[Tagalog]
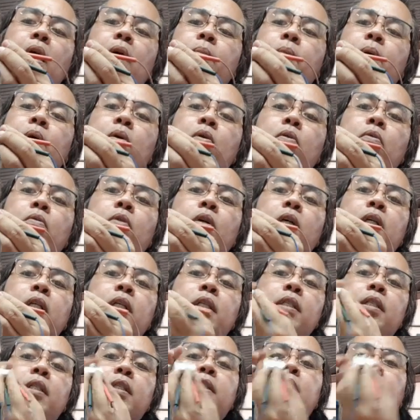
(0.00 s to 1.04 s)
ka makukuha
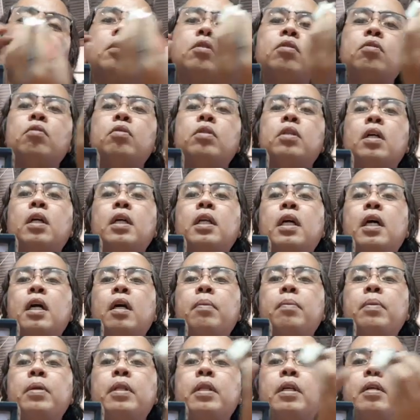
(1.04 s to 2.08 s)
resistance doon sa
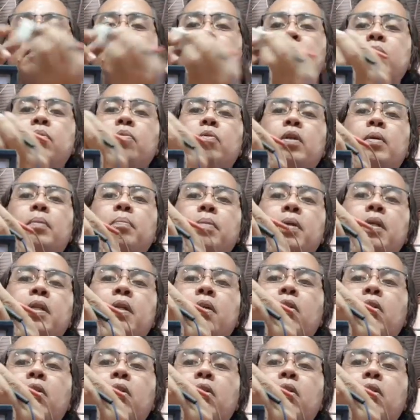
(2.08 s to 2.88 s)
kinakabitan mismo ng pin